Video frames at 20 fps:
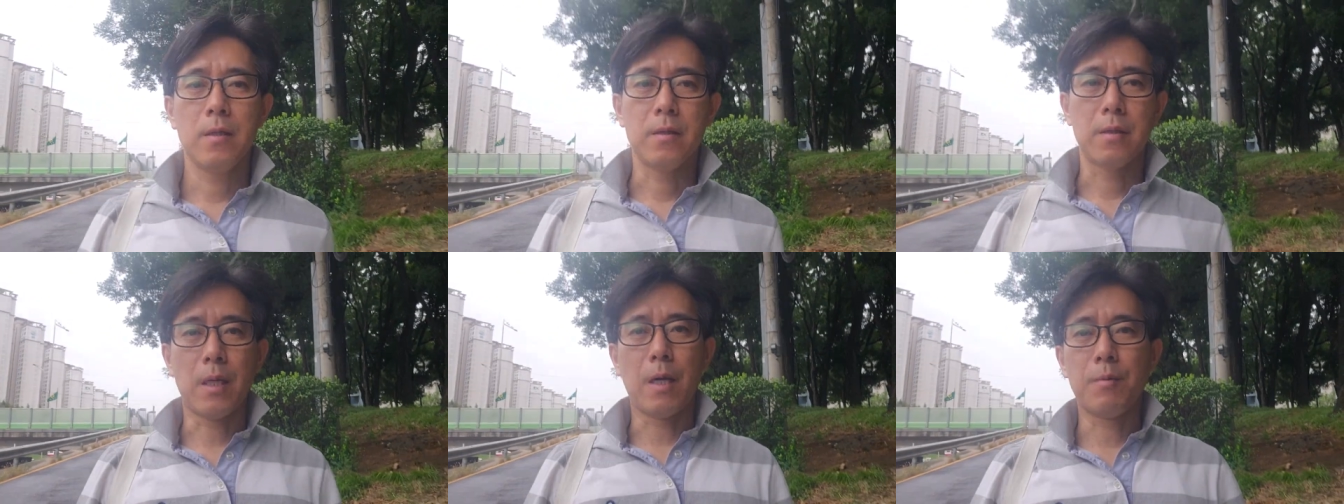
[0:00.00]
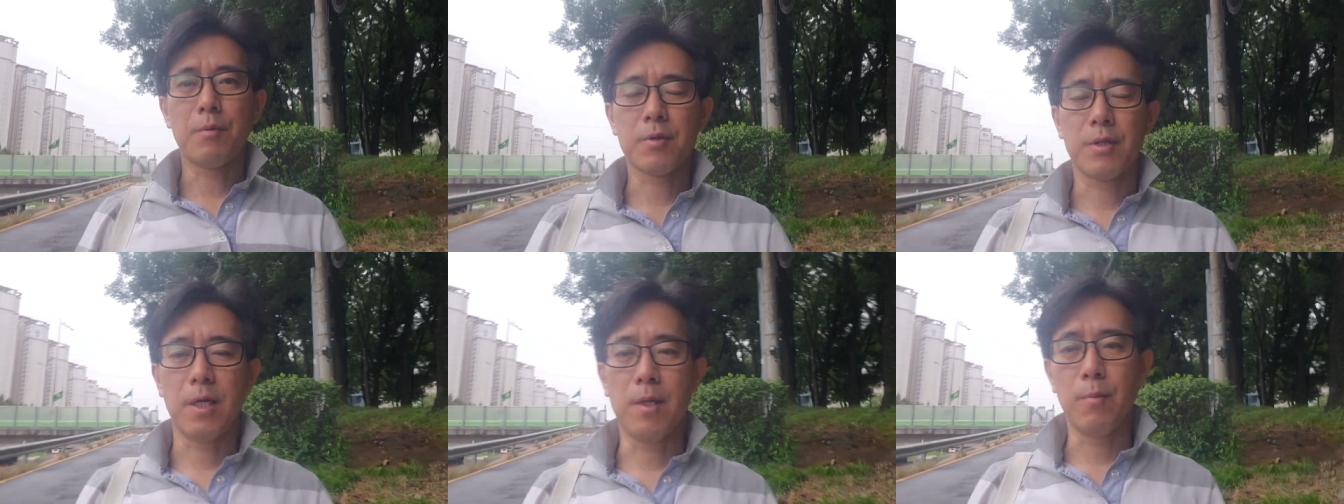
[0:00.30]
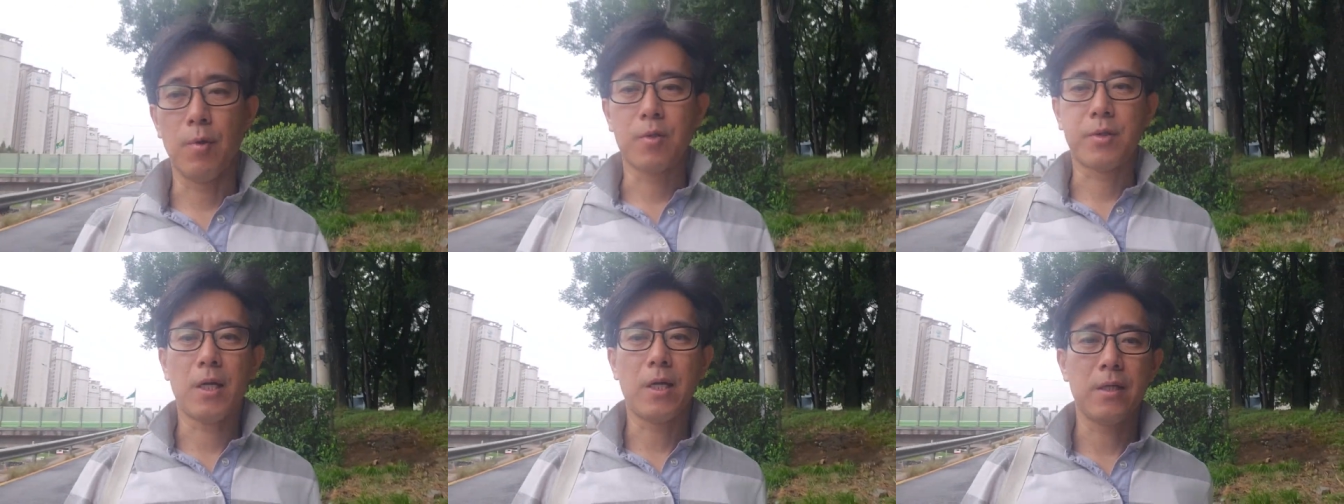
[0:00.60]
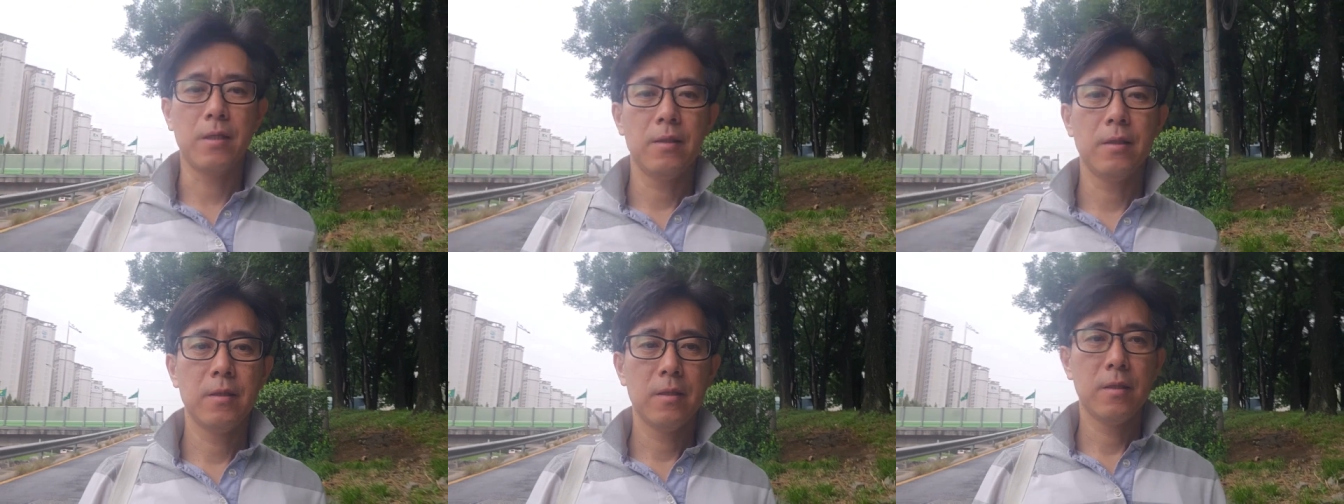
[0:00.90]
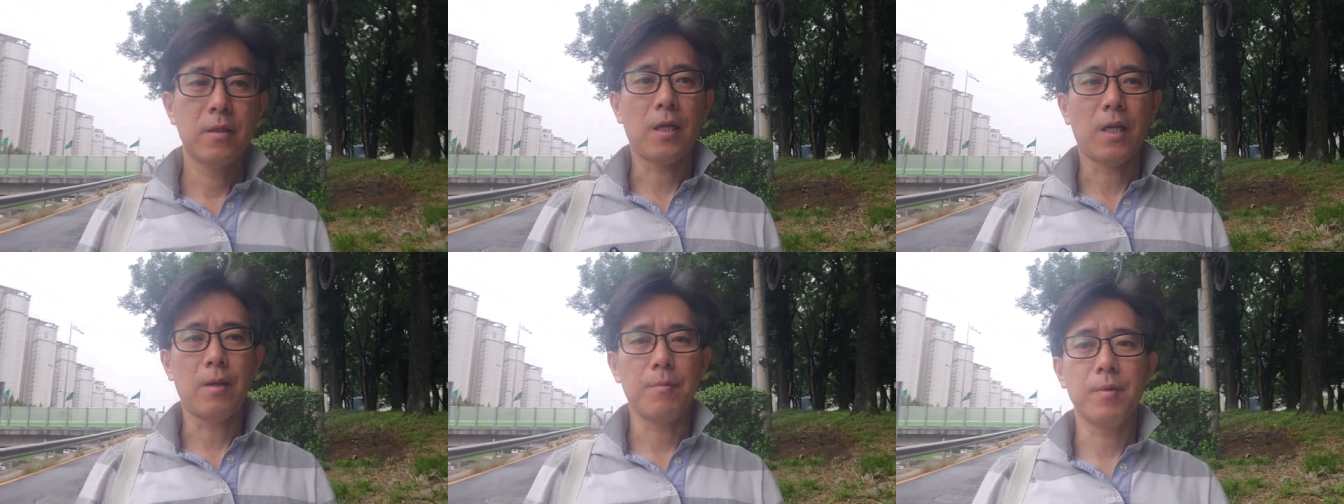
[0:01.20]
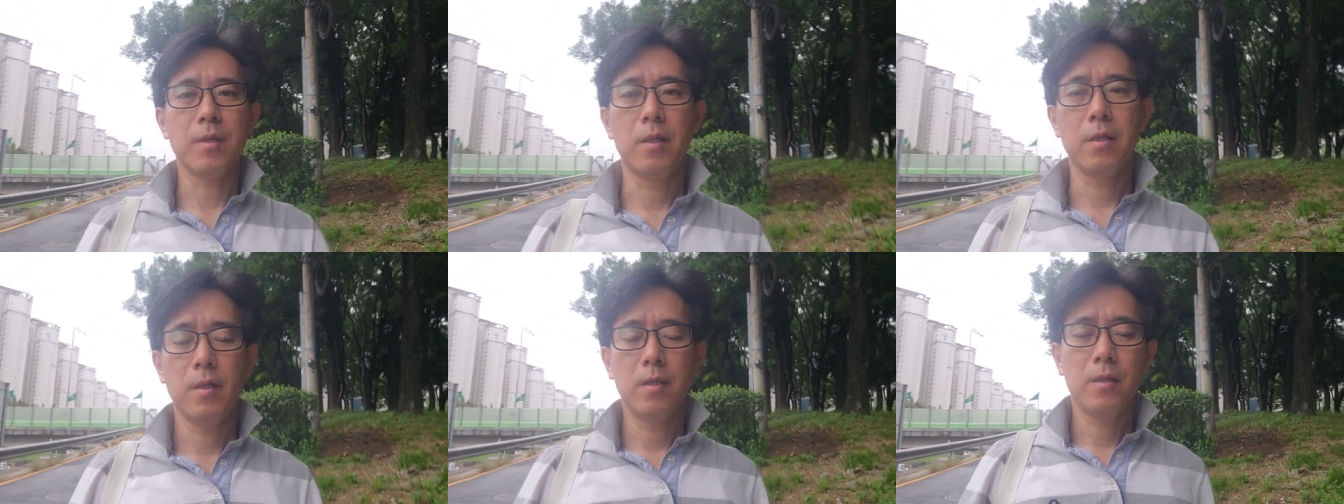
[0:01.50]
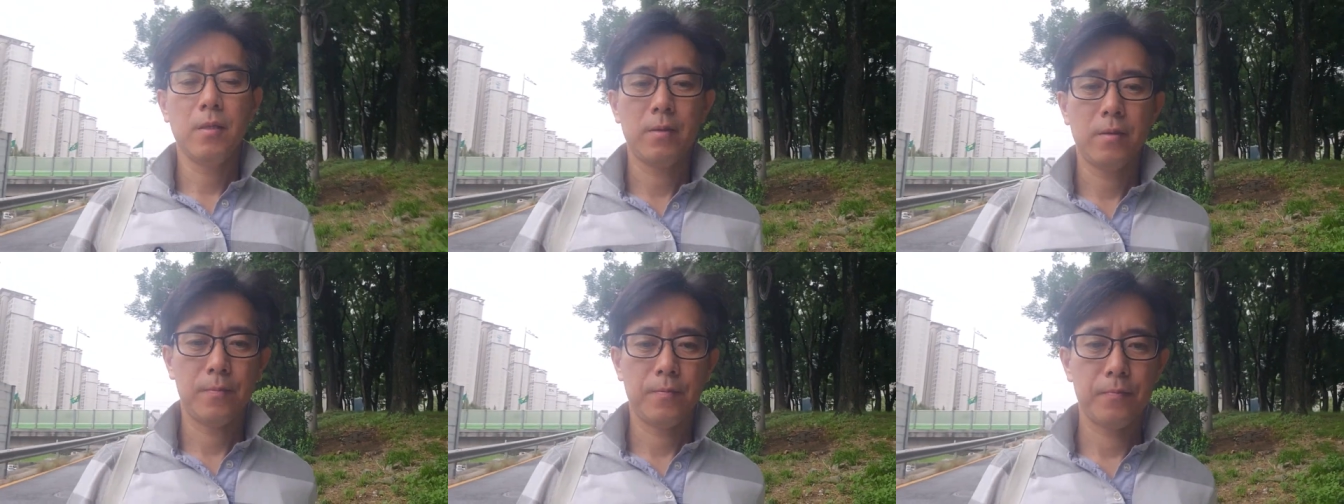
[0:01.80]
나보다 못한 사람이
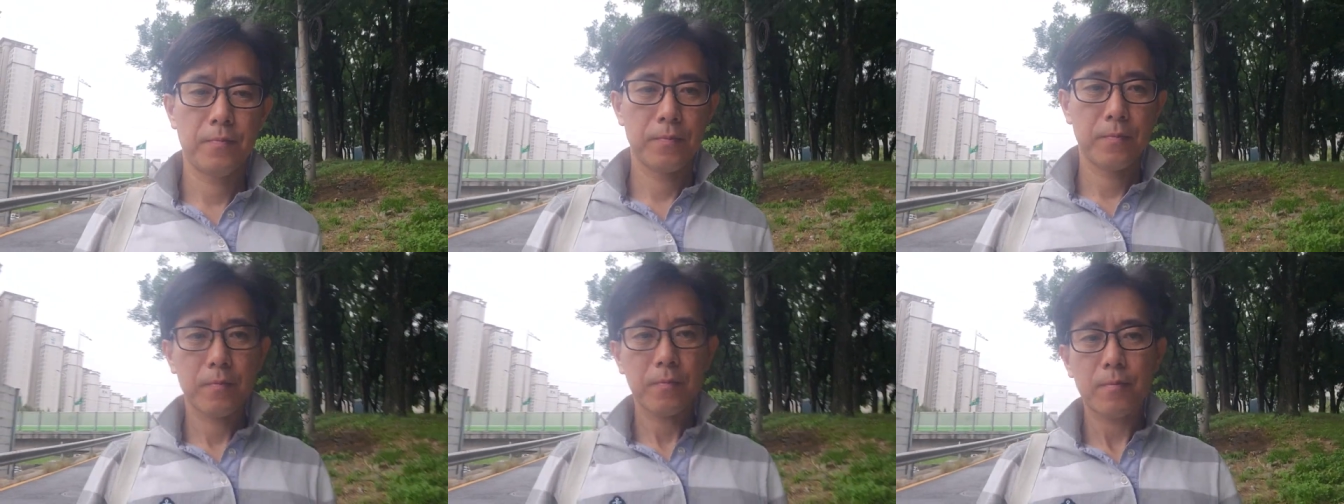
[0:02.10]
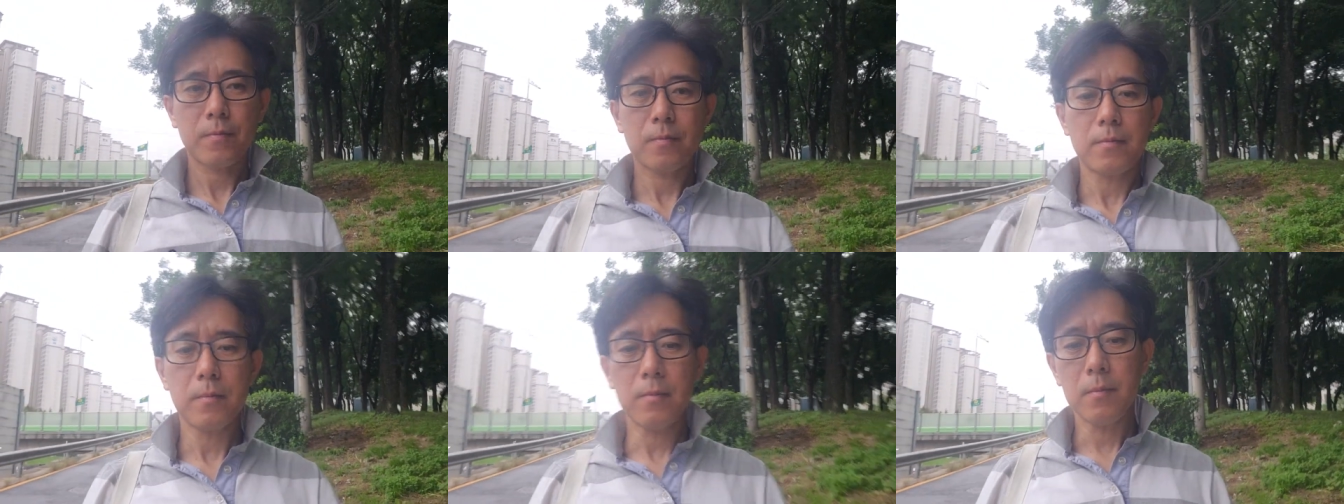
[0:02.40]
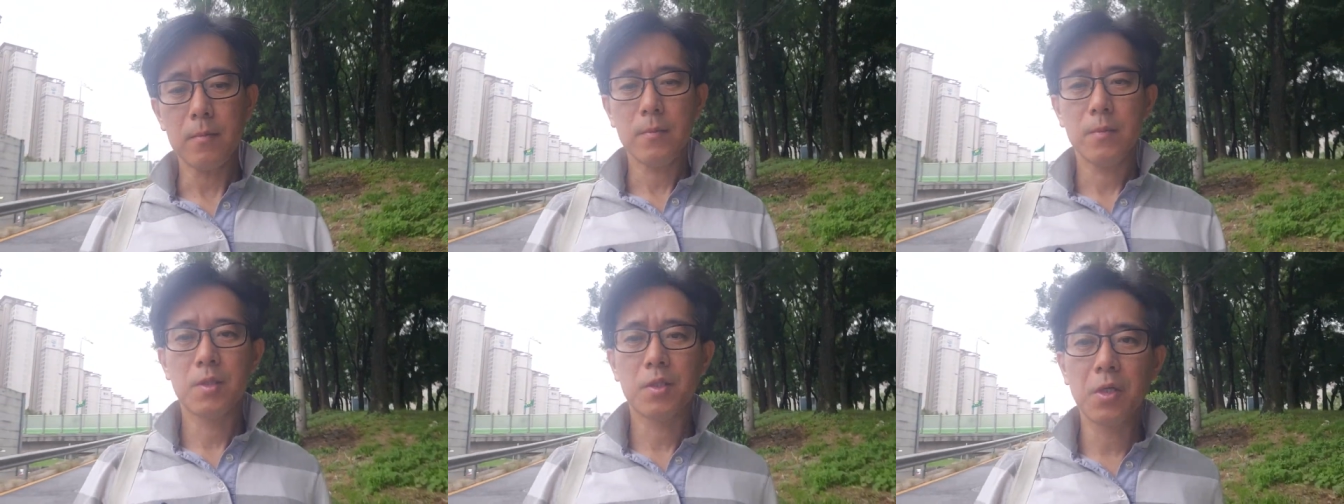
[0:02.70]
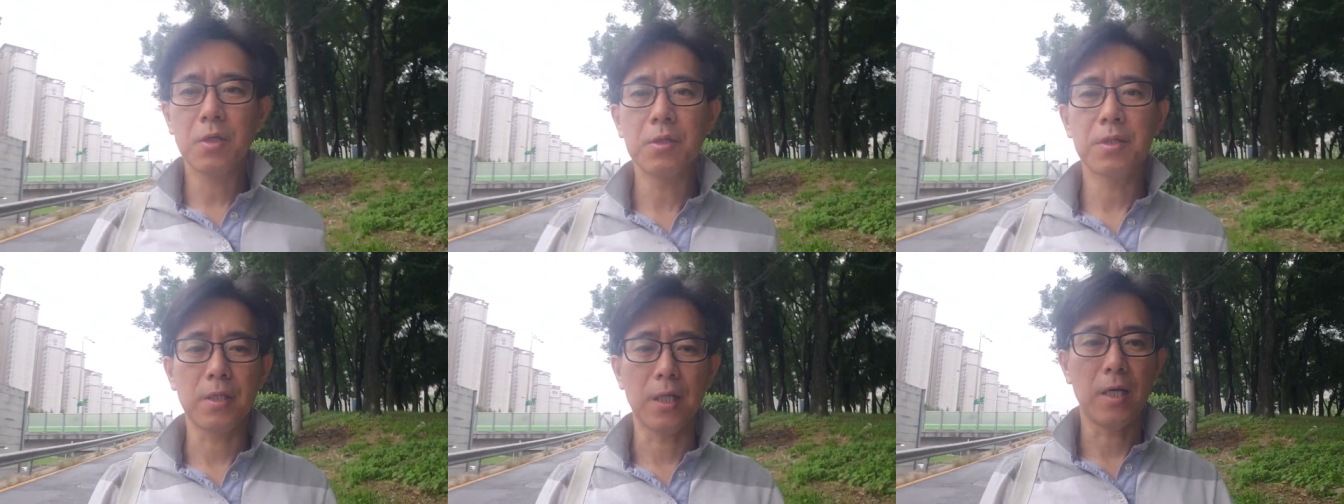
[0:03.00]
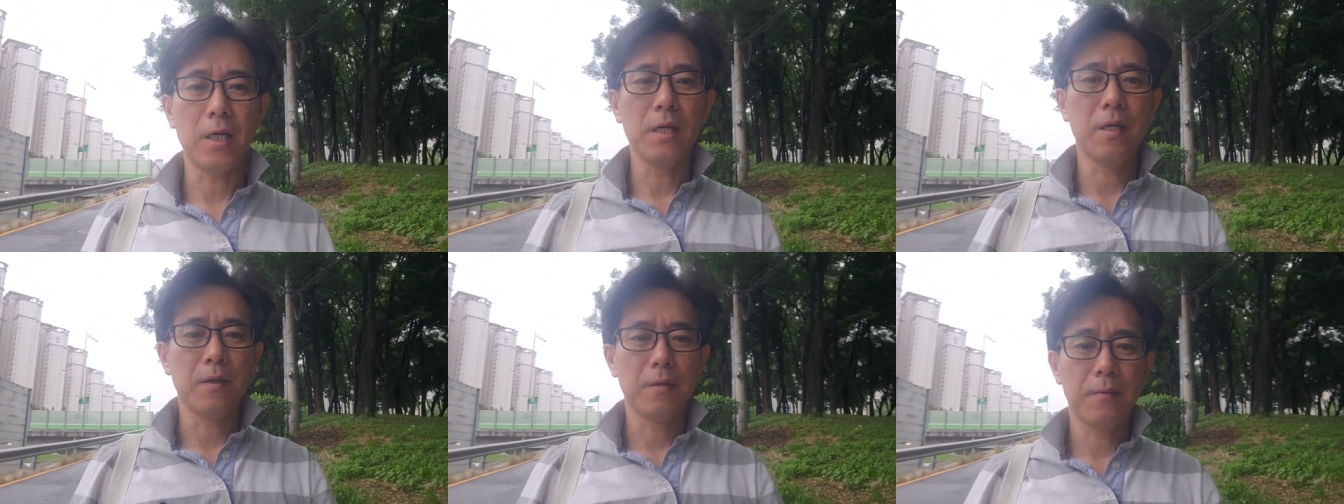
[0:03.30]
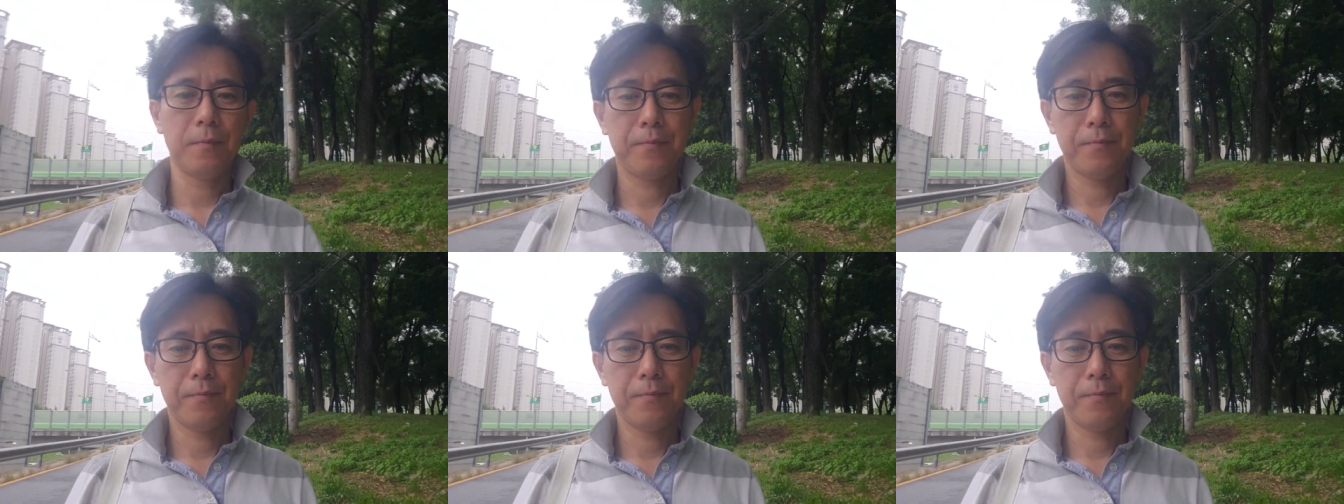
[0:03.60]
천지다.